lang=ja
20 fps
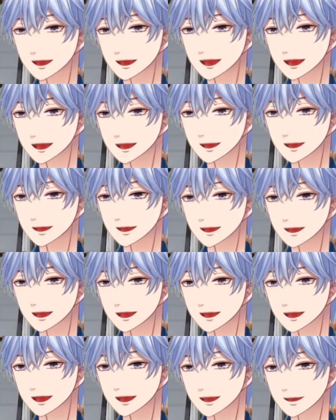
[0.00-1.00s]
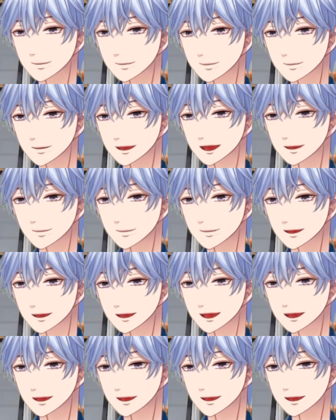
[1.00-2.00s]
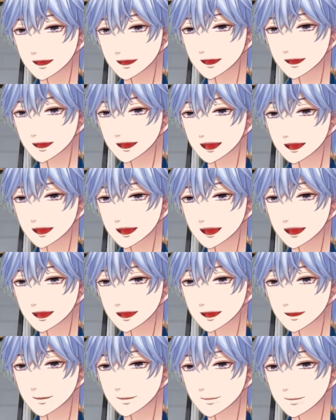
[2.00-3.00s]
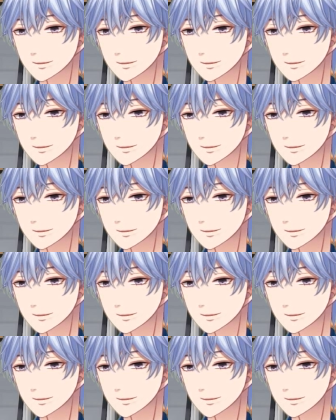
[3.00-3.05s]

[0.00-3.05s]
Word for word: シンクロしてるうちに。う